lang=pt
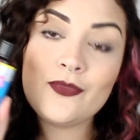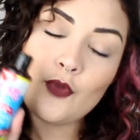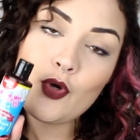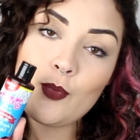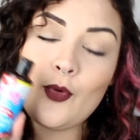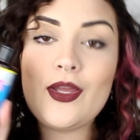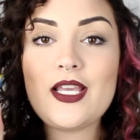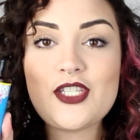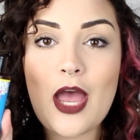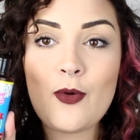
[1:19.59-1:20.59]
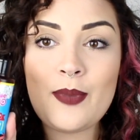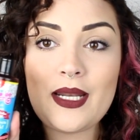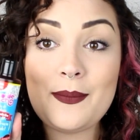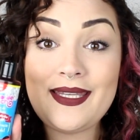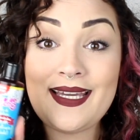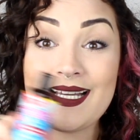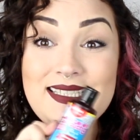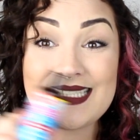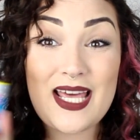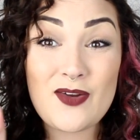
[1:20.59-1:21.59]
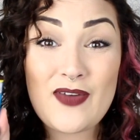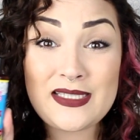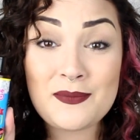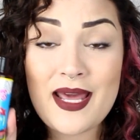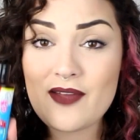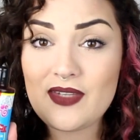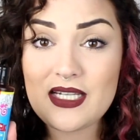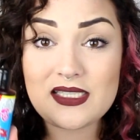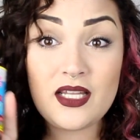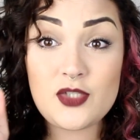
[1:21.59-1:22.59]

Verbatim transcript: Durmo e enxago pela manhã, sério, faz maravilhas.